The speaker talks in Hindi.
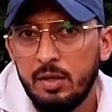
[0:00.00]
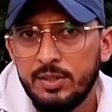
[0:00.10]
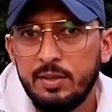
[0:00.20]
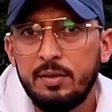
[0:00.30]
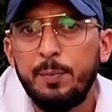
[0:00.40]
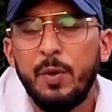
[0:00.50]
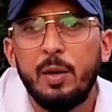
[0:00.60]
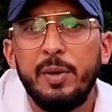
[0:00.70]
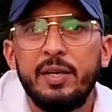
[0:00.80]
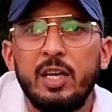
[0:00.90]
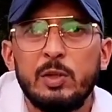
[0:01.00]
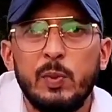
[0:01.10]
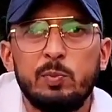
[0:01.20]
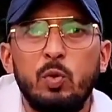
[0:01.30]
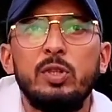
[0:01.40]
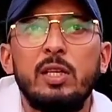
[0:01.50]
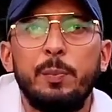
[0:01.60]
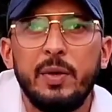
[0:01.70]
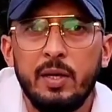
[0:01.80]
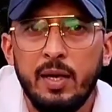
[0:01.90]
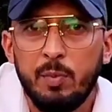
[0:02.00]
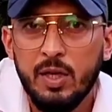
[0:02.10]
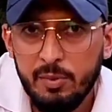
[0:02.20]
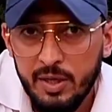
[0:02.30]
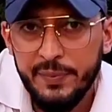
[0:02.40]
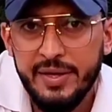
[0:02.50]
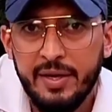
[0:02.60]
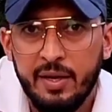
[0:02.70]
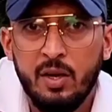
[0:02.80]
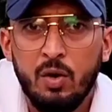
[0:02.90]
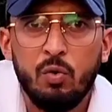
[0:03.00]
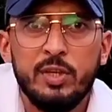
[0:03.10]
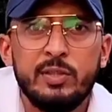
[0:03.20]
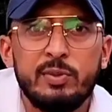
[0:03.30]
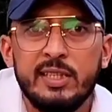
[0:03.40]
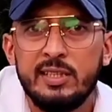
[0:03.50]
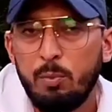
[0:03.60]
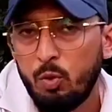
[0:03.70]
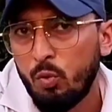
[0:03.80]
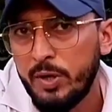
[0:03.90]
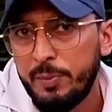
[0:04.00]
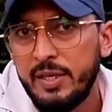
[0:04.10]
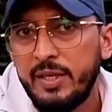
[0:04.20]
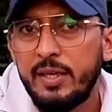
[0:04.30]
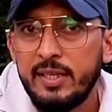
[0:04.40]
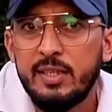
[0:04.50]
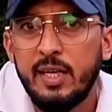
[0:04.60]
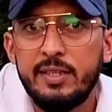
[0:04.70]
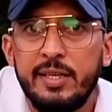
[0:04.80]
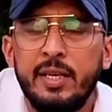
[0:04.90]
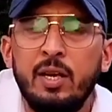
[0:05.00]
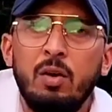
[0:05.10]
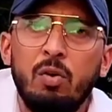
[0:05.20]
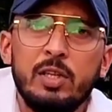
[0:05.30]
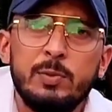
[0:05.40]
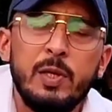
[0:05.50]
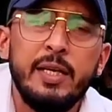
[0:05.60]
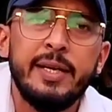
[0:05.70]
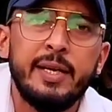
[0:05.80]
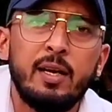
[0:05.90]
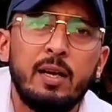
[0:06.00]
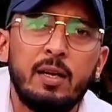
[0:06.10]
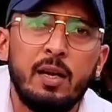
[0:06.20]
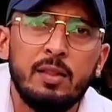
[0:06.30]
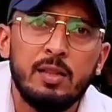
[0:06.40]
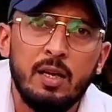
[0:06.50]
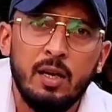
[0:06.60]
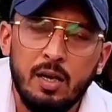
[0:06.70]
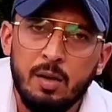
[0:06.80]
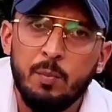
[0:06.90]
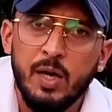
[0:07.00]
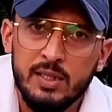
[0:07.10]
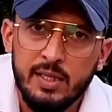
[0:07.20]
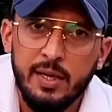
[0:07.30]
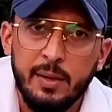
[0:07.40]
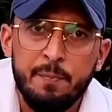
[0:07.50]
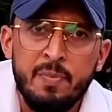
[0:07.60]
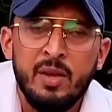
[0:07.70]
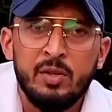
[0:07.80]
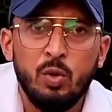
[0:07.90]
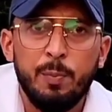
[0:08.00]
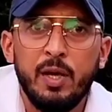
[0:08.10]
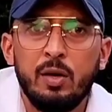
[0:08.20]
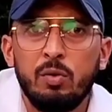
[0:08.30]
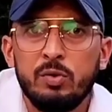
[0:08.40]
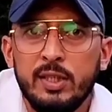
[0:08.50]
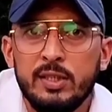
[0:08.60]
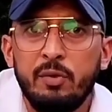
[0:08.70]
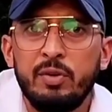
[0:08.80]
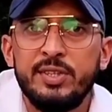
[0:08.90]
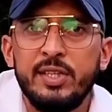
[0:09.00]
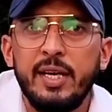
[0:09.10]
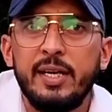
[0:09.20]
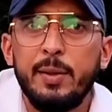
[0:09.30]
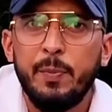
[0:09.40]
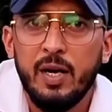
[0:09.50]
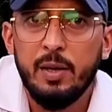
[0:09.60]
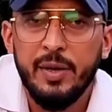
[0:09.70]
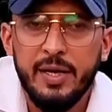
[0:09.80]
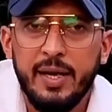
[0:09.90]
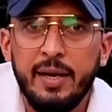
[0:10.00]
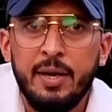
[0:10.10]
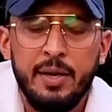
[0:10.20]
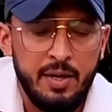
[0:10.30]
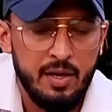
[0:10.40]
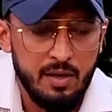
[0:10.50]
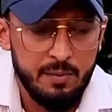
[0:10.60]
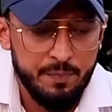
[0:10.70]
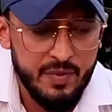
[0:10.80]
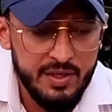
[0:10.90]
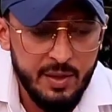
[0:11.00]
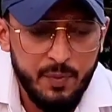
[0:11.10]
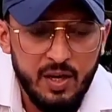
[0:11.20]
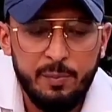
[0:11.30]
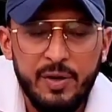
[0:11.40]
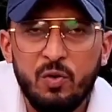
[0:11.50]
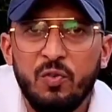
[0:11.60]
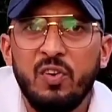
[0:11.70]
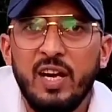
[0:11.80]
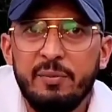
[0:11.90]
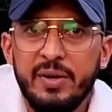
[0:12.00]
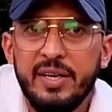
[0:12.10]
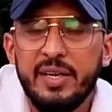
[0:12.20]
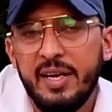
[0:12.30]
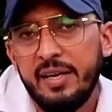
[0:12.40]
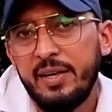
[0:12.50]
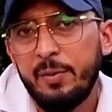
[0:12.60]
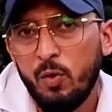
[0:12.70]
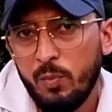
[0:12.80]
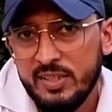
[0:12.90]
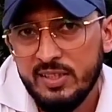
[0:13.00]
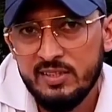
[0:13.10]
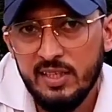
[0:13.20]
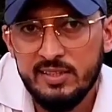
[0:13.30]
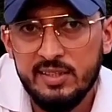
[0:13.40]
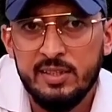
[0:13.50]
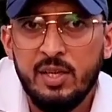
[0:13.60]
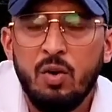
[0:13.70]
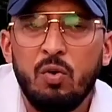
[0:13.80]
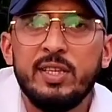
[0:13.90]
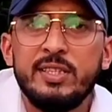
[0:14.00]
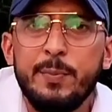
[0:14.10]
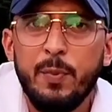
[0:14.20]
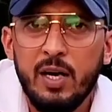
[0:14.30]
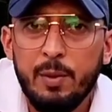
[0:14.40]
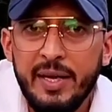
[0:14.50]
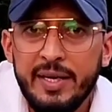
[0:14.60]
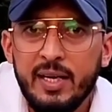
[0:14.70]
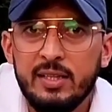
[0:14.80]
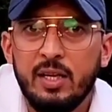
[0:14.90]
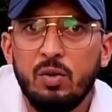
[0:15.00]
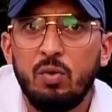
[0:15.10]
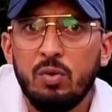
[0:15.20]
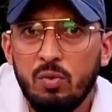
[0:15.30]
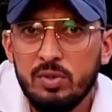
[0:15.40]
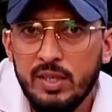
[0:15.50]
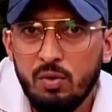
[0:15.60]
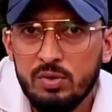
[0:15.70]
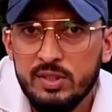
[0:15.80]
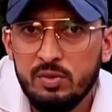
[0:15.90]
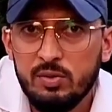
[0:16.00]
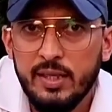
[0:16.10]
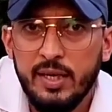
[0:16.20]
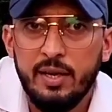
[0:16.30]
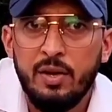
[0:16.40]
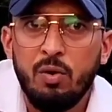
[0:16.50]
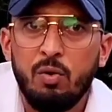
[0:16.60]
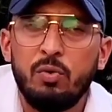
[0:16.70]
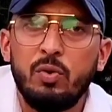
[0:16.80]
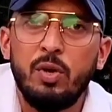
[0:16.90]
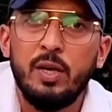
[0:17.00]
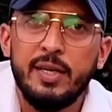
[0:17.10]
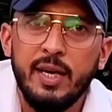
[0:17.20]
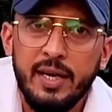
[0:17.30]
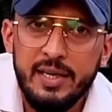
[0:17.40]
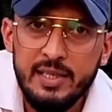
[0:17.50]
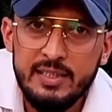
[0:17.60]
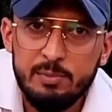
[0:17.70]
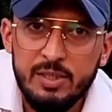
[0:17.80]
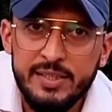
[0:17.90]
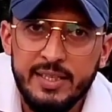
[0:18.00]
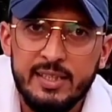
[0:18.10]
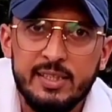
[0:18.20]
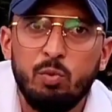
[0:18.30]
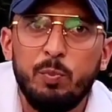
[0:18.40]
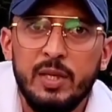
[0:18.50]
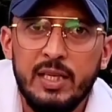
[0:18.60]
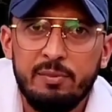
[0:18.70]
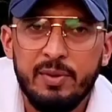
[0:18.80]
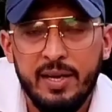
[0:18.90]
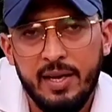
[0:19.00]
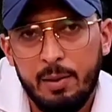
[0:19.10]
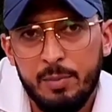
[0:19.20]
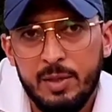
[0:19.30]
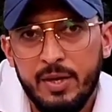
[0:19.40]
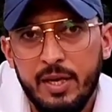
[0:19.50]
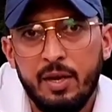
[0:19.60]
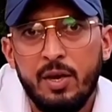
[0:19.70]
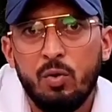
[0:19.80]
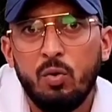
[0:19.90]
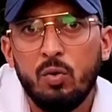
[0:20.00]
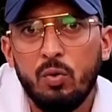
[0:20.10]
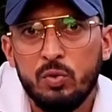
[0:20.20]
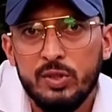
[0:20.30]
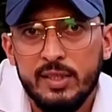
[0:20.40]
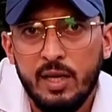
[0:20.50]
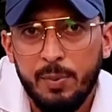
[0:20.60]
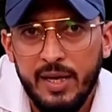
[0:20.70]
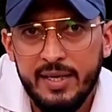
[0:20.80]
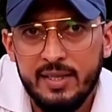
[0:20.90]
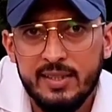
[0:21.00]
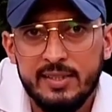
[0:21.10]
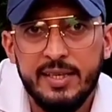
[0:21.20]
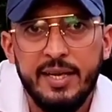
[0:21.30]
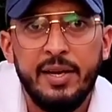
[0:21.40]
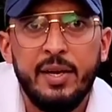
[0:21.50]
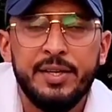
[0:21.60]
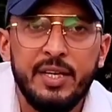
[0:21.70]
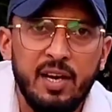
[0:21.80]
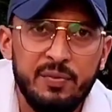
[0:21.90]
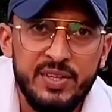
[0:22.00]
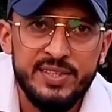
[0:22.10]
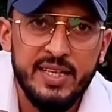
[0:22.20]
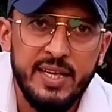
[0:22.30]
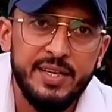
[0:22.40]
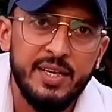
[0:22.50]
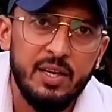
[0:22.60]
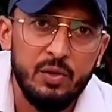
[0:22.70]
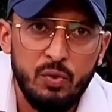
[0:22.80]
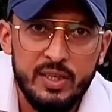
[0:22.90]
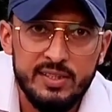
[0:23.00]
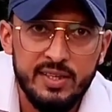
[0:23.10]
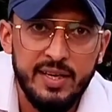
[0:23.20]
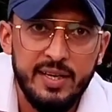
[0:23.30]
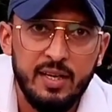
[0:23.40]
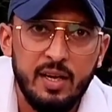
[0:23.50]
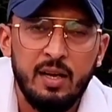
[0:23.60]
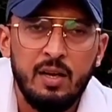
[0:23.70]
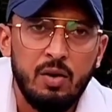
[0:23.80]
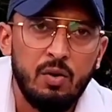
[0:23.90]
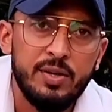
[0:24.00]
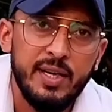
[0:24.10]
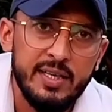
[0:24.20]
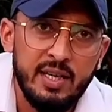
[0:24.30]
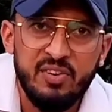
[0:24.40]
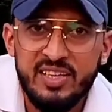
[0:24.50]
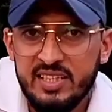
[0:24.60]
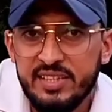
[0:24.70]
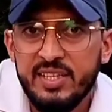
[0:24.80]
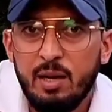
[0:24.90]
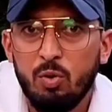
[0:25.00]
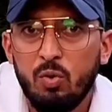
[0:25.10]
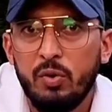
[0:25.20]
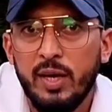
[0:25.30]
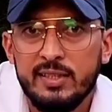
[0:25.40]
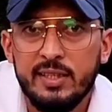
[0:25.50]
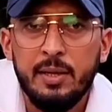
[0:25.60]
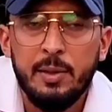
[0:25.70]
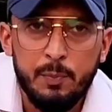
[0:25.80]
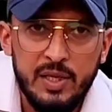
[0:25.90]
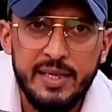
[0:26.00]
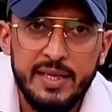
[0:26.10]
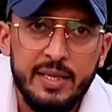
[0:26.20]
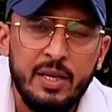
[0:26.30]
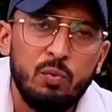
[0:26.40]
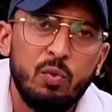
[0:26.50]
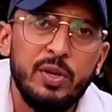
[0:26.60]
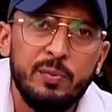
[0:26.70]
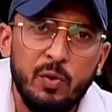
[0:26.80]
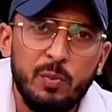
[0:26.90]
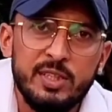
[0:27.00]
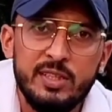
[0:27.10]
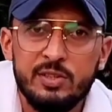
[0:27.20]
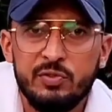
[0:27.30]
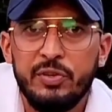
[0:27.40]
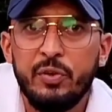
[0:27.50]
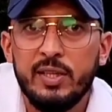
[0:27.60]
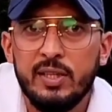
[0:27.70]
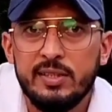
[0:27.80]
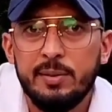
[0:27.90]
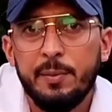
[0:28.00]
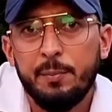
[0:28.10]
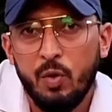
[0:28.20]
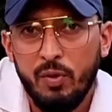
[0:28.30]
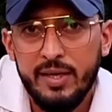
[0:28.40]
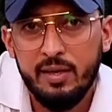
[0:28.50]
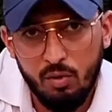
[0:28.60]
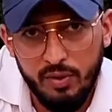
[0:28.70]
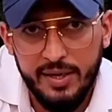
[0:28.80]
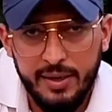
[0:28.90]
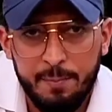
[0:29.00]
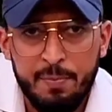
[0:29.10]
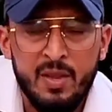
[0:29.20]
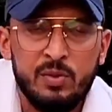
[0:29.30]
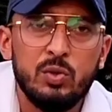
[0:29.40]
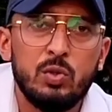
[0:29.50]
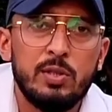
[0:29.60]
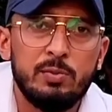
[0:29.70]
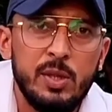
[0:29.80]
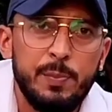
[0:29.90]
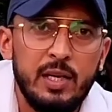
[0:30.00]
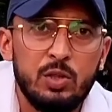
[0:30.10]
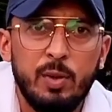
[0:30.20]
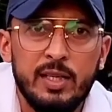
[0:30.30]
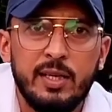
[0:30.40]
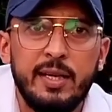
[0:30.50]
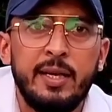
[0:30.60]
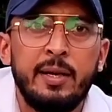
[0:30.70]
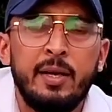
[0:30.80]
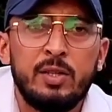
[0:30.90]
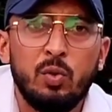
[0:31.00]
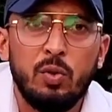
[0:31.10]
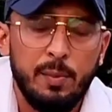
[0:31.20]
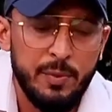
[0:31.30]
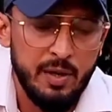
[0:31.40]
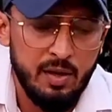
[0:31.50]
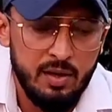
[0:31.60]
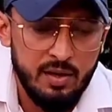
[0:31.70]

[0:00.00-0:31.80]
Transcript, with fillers: इस डिपार्टमेंट के आसपास बहुत ज़्यादा पेड़ हैं बड़े बड़े पेड़ हैं और इसी वजह से आप लोगों को ये बिल्डिंग नहीं दिखाई दे रही और इस बिल्डिंग के अगर अंदर अगर हम बात करें तो अपना कुरुक्षेत्र यूनिवर्सिटी का एक डिपार्टमेंट है डिपार्टमेंट ऑफ लाइब्रेरी एंड इंफॉर्मेशन साइंसेज और इस डिपार्टमेंट के अंदर कौन कौन से कोर्सेज होते हैं और उनको क्या एलिजिबिलिटी है चाहे वो बी लिव है एम लिव है कौन कौन उसके अंदर अप्लाई कर सकते हैं क्या फ़ीस है क्या ड्यूरेशन रहेगा और क्या क्या फैसिलिटी आप लोगों को यहाँ से मिलेंगी वो इन्फॉर्मेशन इस वीडियो के अंदर से प्रोवाइड करवाएंगे दोस्तों सबसे पहले तो बात करें जो अपना